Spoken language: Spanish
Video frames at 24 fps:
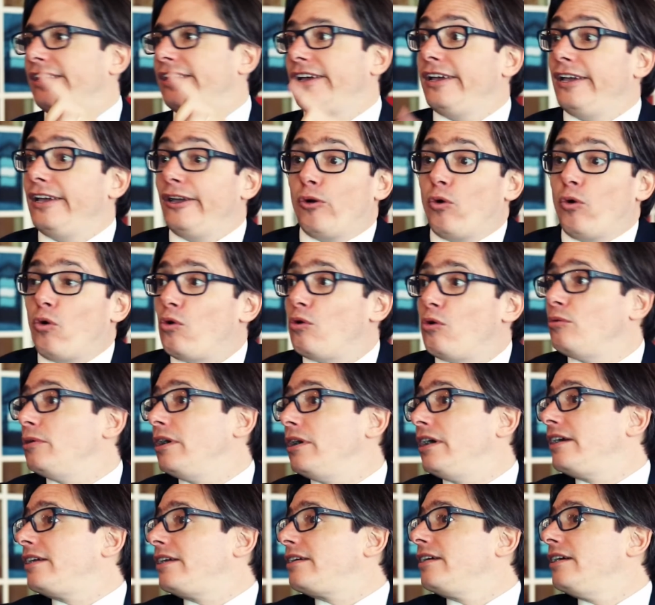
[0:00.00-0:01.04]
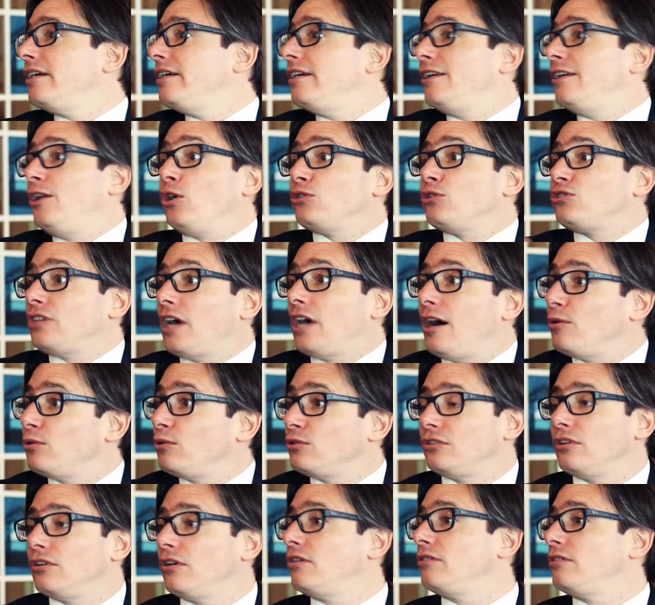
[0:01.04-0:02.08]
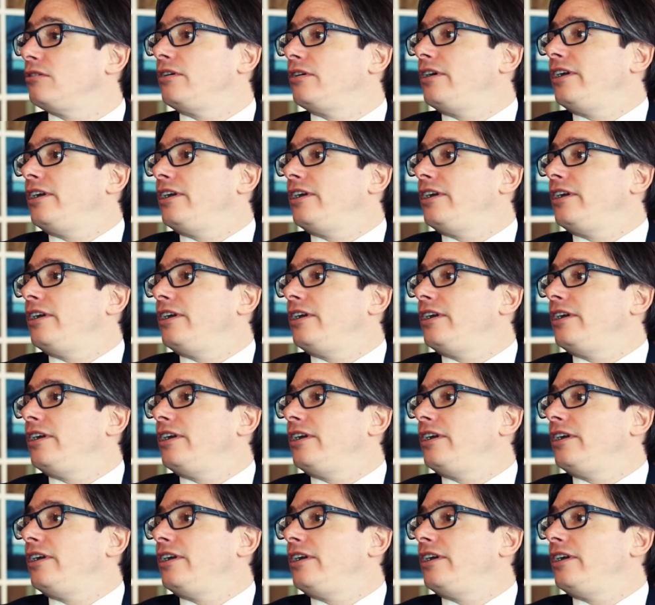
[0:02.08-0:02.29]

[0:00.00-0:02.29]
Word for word: eh, Uber, los autos,